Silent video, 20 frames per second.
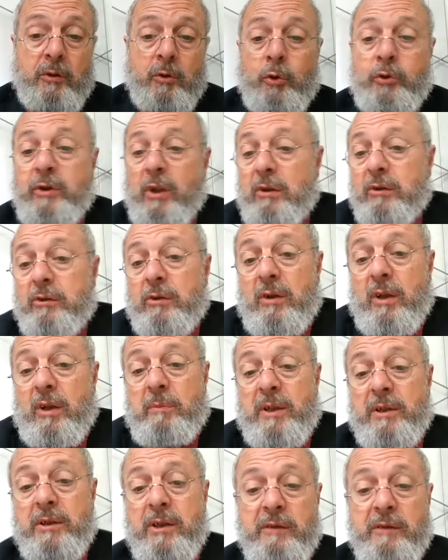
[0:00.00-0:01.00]
le temps de
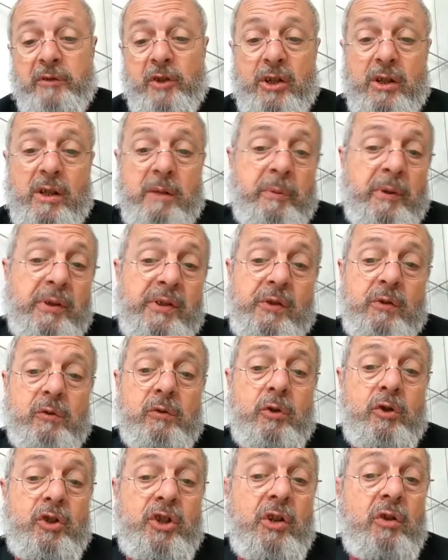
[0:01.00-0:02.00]
la manif, j'ai
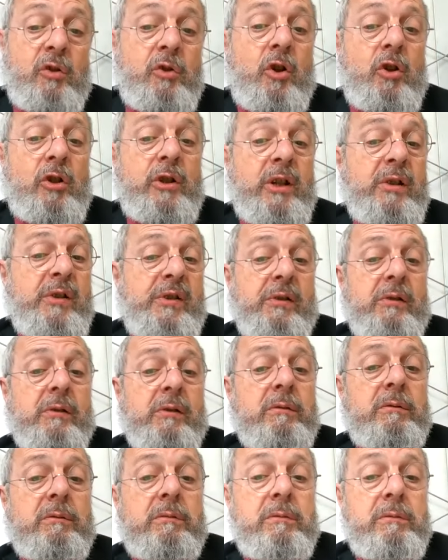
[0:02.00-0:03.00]
l'impression que j'ai encore 15
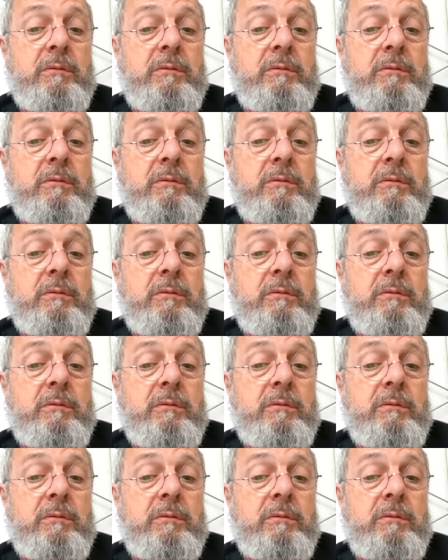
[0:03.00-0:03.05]
ans.